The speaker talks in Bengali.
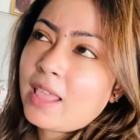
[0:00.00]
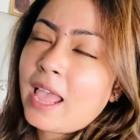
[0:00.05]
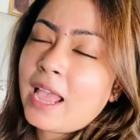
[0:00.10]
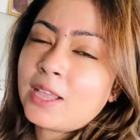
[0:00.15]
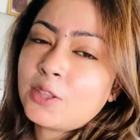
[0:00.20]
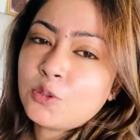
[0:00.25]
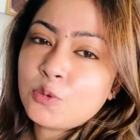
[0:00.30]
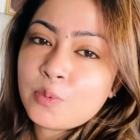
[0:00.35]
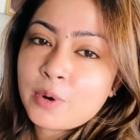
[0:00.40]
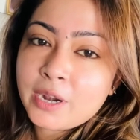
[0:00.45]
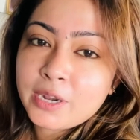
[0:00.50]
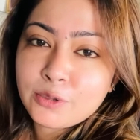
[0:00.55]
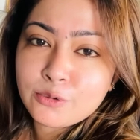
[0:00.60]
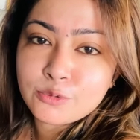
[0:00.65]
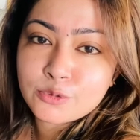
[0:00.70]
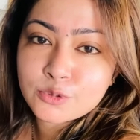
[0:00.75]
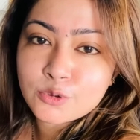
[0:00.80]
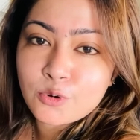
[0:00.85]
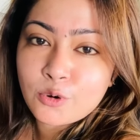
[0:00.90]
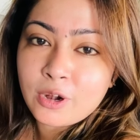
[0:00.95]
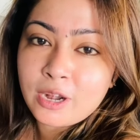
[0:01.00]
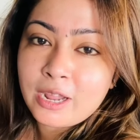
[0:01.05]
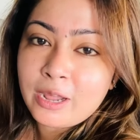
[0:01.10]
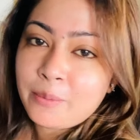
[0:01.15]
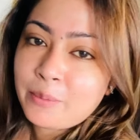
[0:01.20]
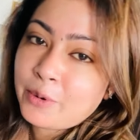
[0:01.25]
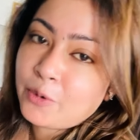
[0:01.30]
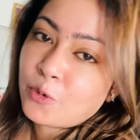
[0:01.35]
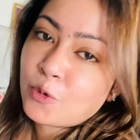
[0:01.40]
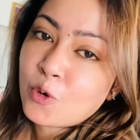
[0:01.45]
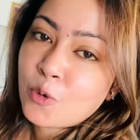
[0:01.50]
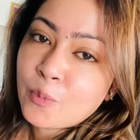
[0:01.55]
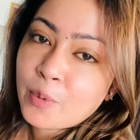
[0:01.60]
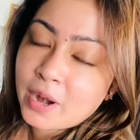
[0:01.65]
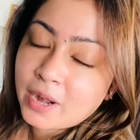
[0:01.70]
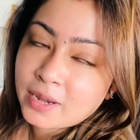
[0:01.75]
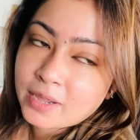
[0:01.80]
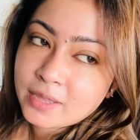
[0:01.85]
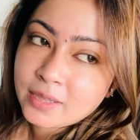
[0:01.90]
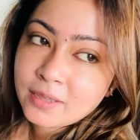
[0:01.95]
এক দুবার ইউজ করলাম এরকম
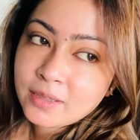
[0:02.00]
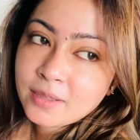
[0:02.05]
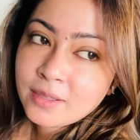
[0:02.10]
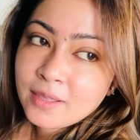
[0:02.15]
আর কি